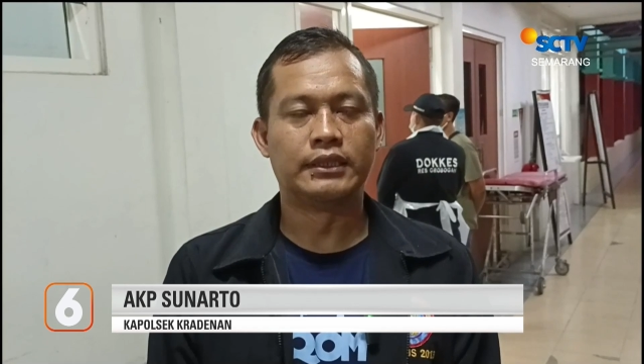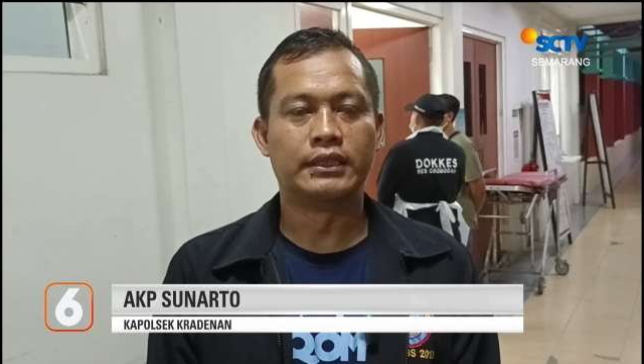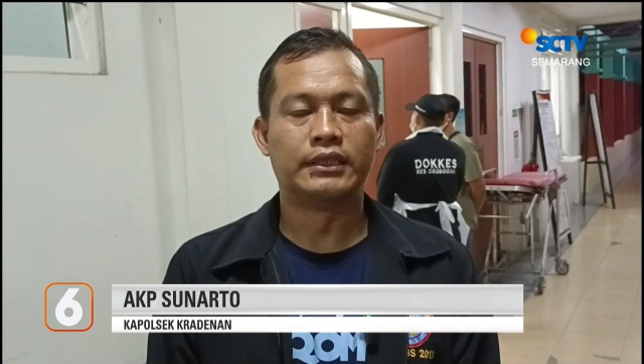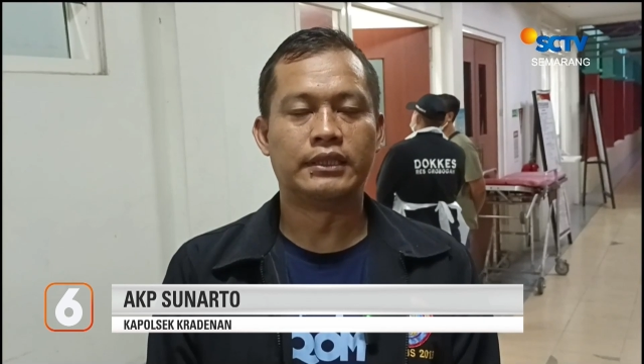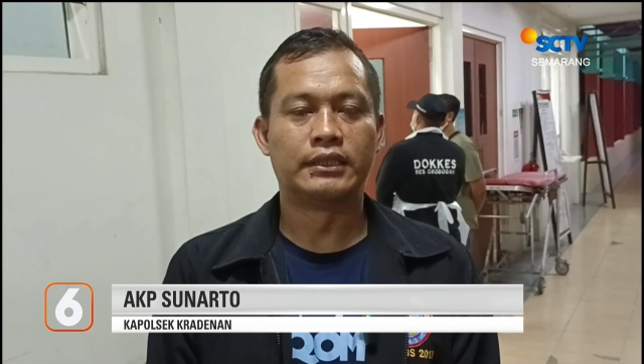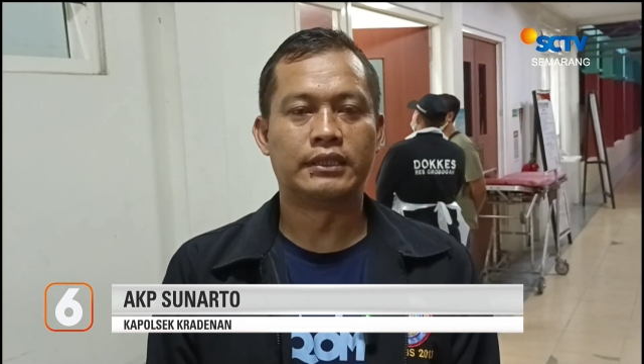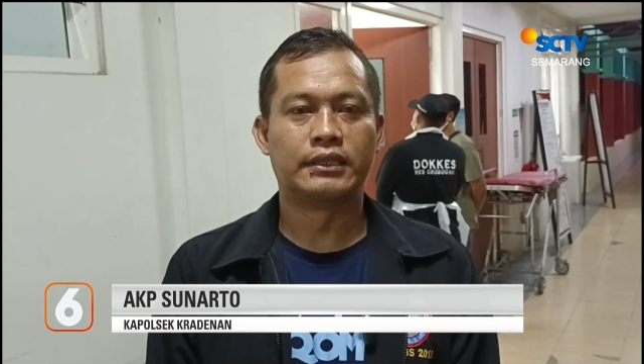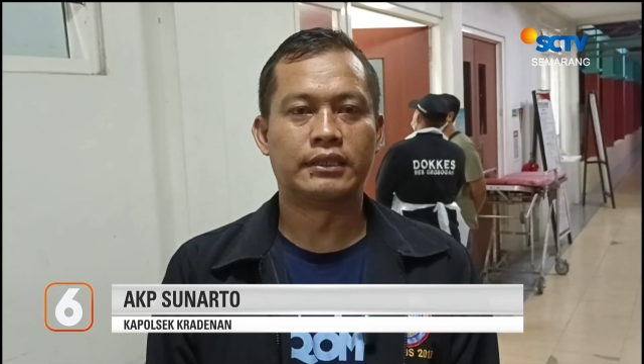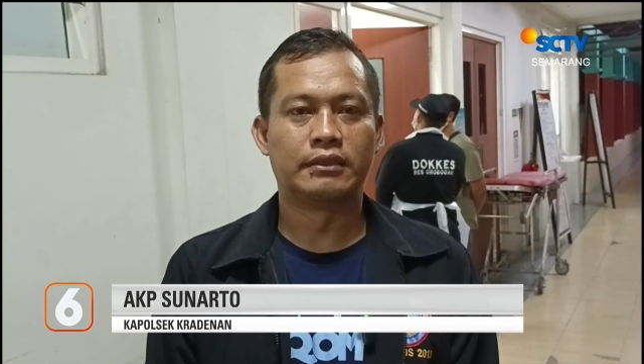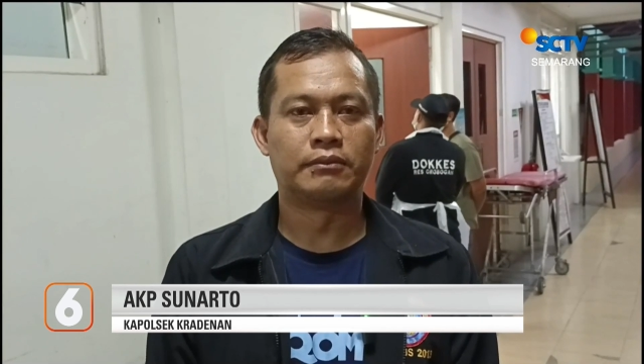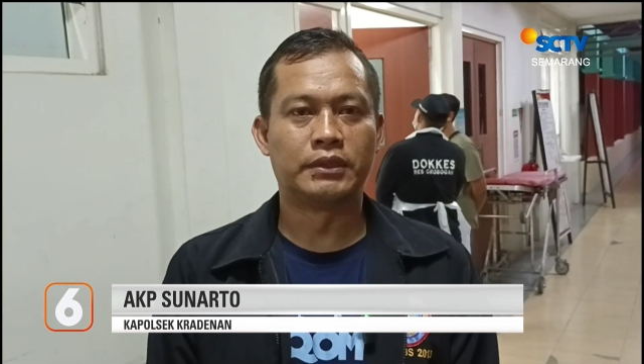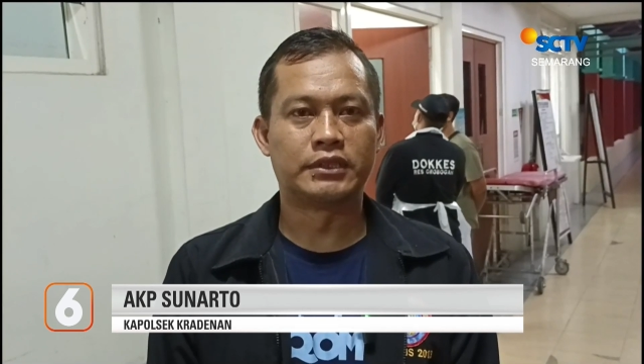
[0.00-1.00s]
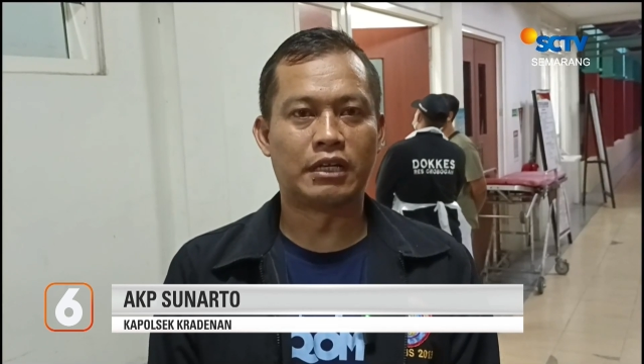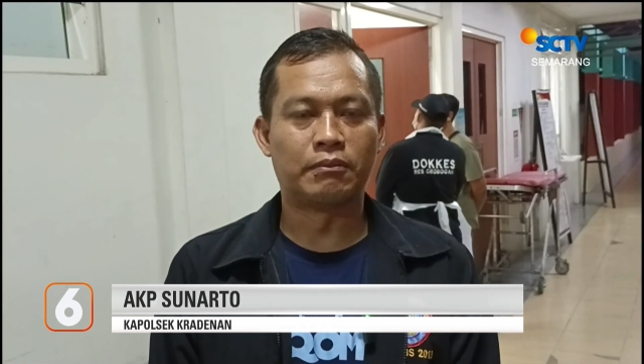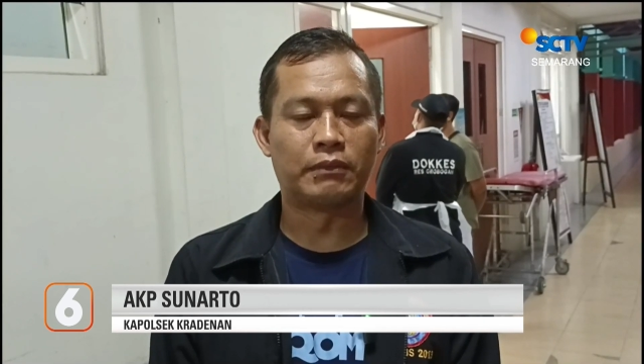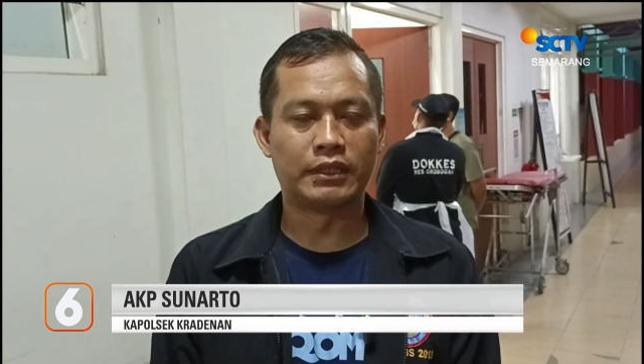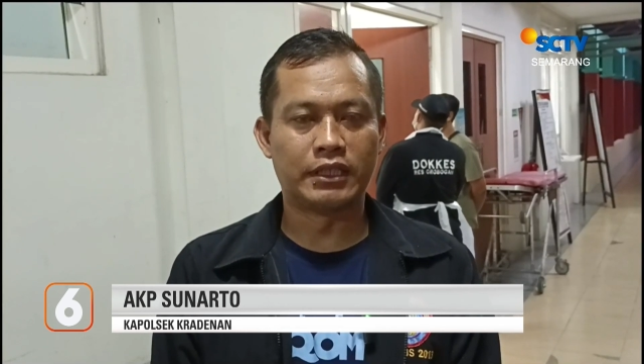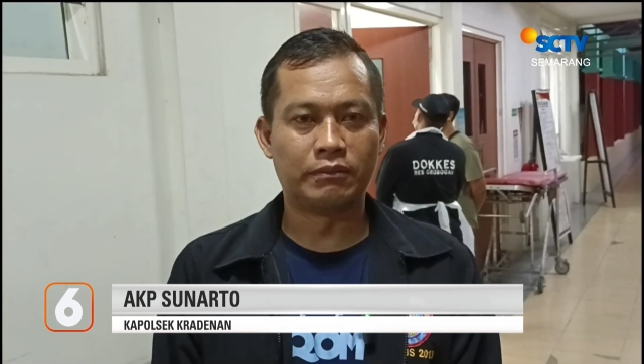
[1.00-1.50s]
Jadi
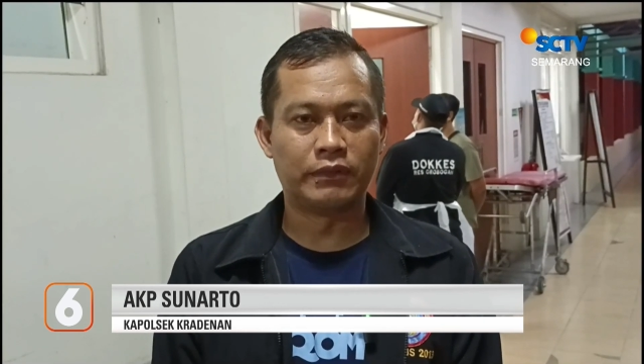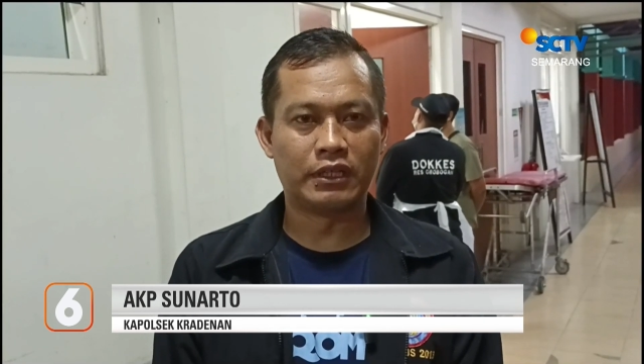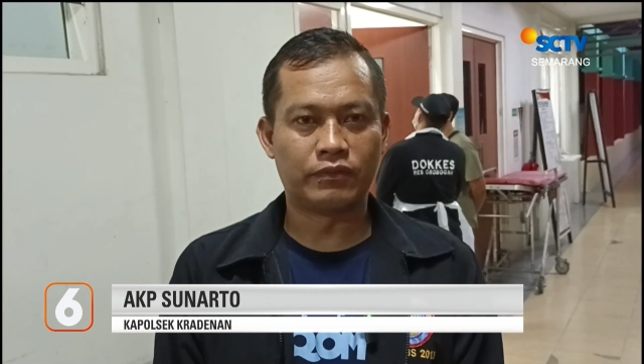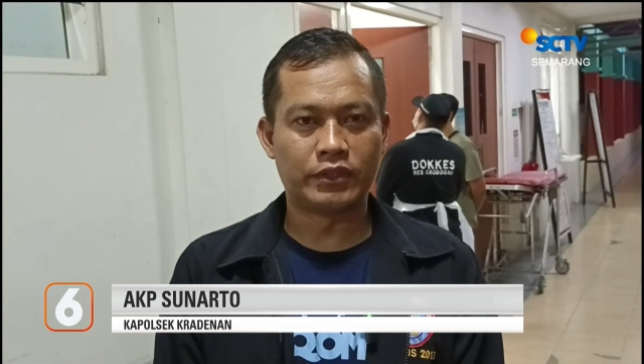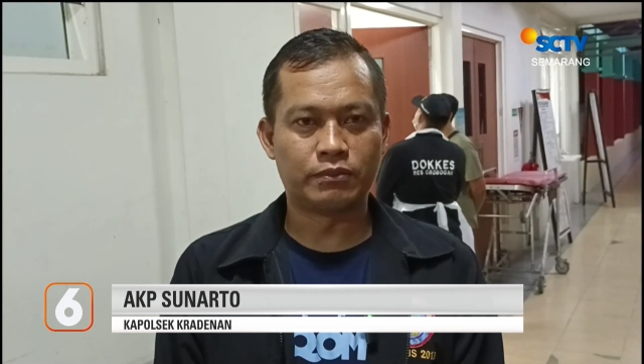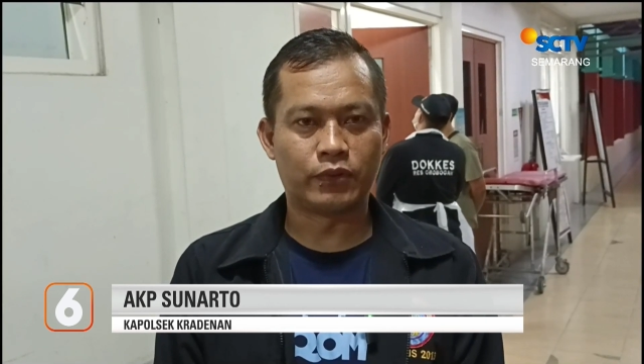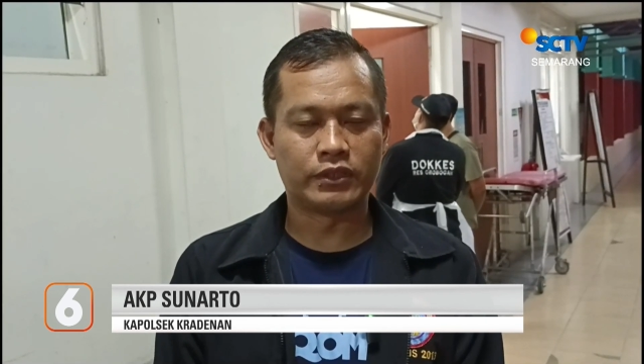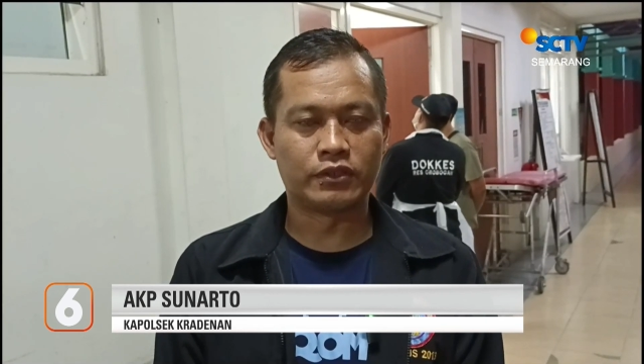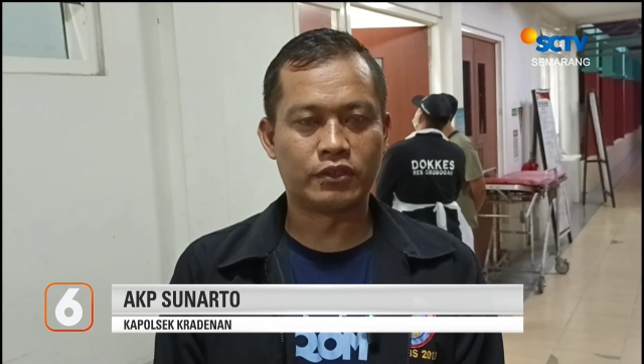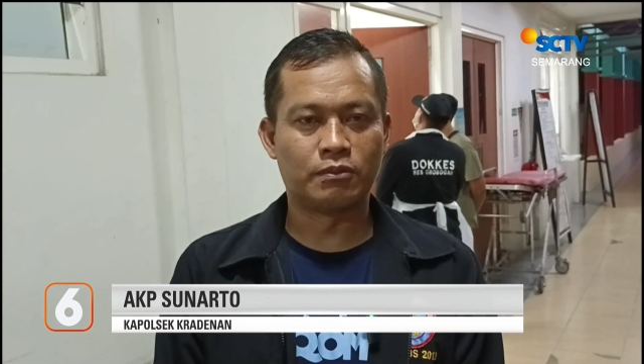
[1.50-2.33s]
bersama tim Inafis Polres